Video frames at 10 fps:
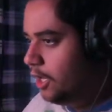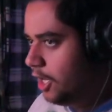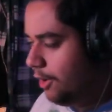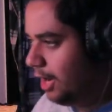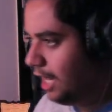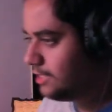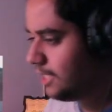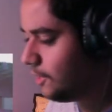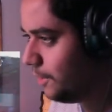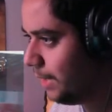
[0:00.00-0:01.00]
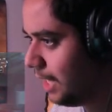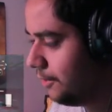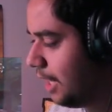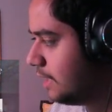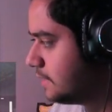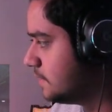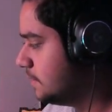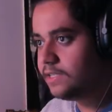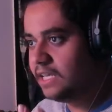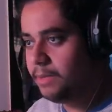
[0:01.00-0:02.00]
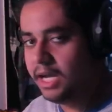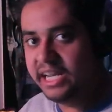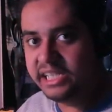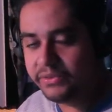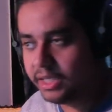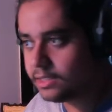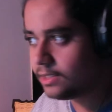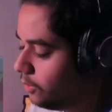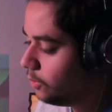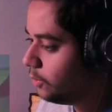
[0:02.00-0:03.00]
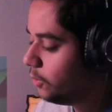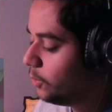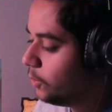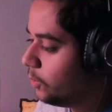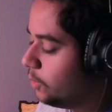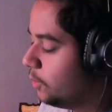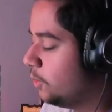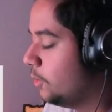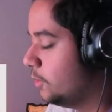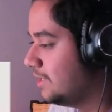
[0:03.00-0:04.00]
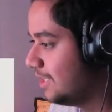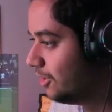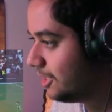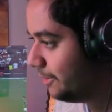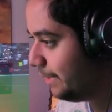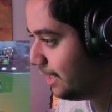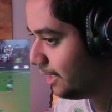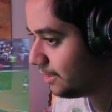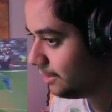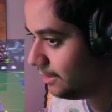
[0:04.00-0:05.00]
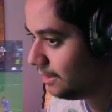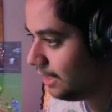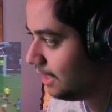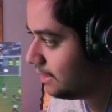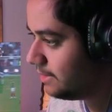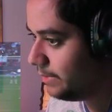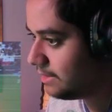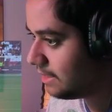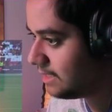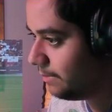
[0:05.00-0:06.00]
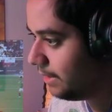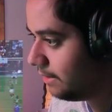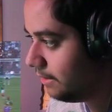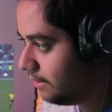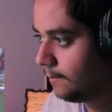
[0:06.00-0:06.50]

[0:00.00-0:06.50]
يا وحش كوليبالي وحش سلمان ايش فيك؟ يووو تدخل كوليبالي خطير الله يرجع بليزك يا سلمان